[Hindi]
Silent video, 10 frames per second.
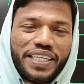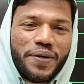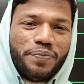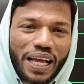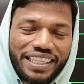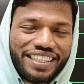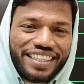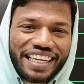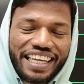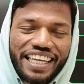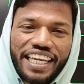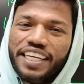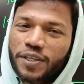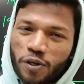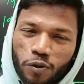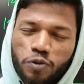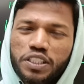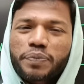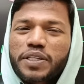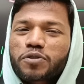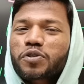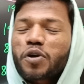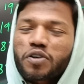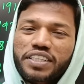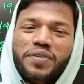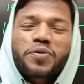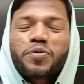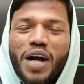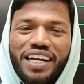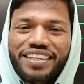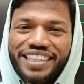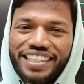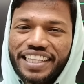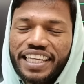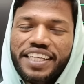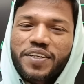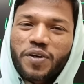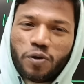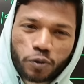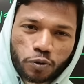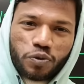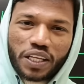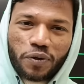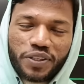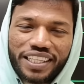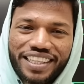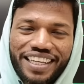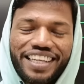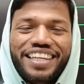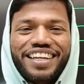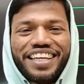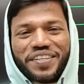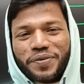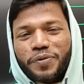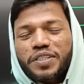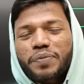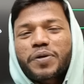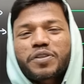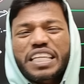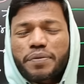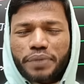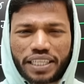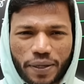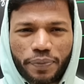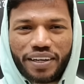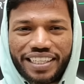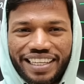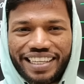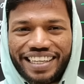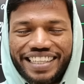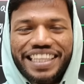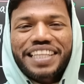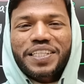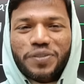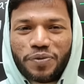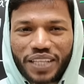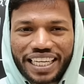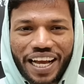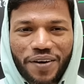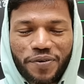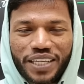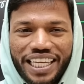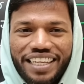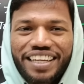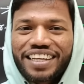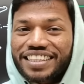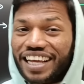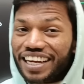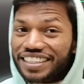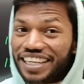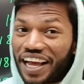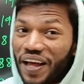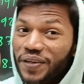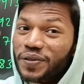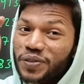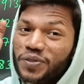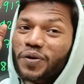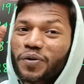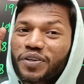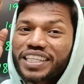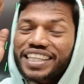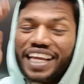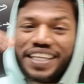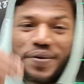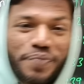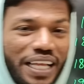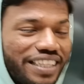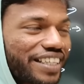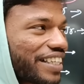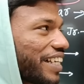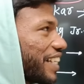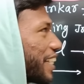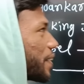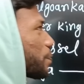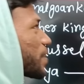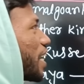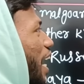के हम बात कर रहे हैं उस समय जो डॉक्टर हुआ करते थे वो सुंदर होते थे नहीं उस समय उतना मेकअप हिले नहीं था तो सुंदर कहाँ होंगे तो 1800 कितना के हम बात कर रहे हैं